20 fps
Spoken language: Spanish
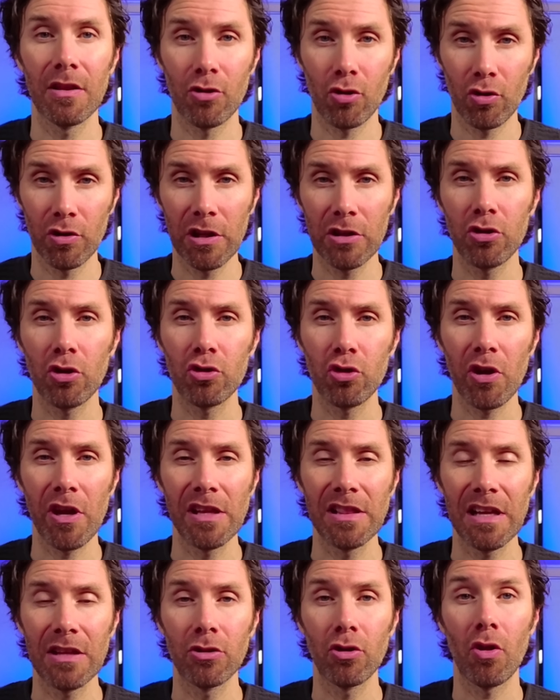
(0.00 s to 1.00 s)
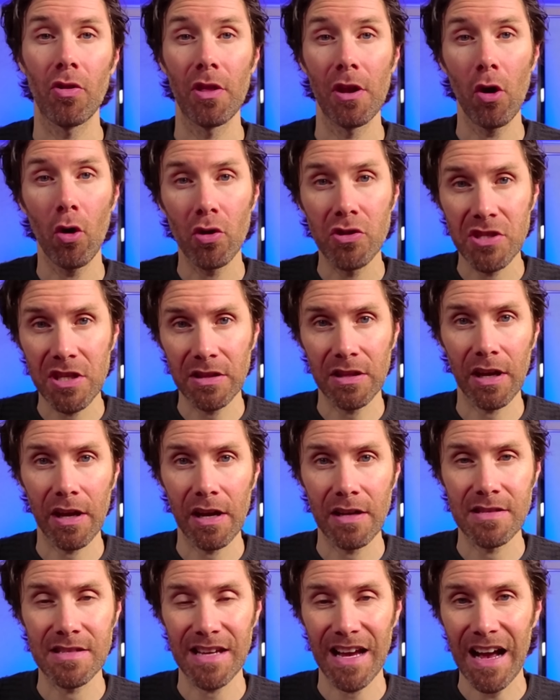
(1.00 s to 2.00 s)
Con esto estoy quitando de los 80
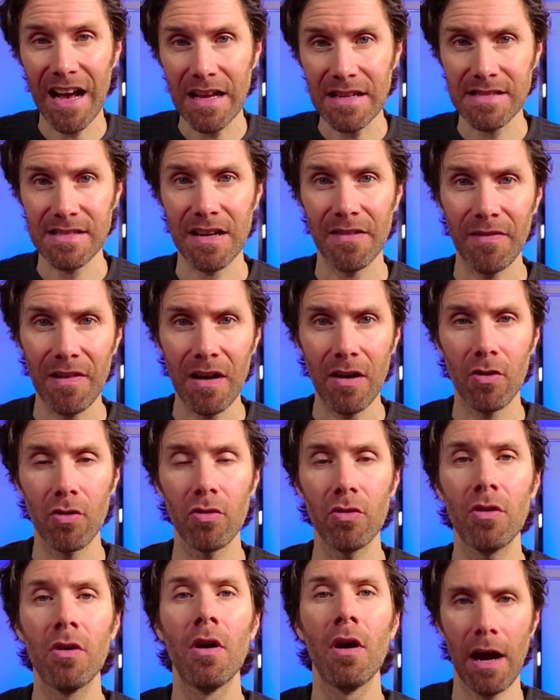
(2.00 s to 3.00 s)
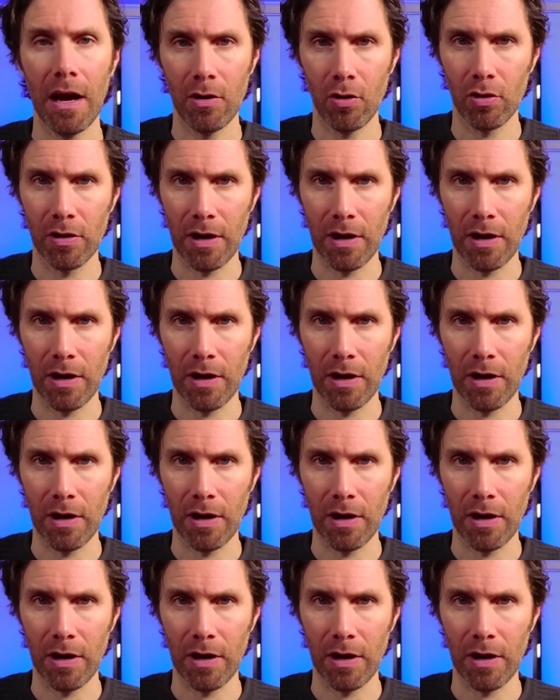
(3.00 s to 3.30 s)
Hz hacia abajo a los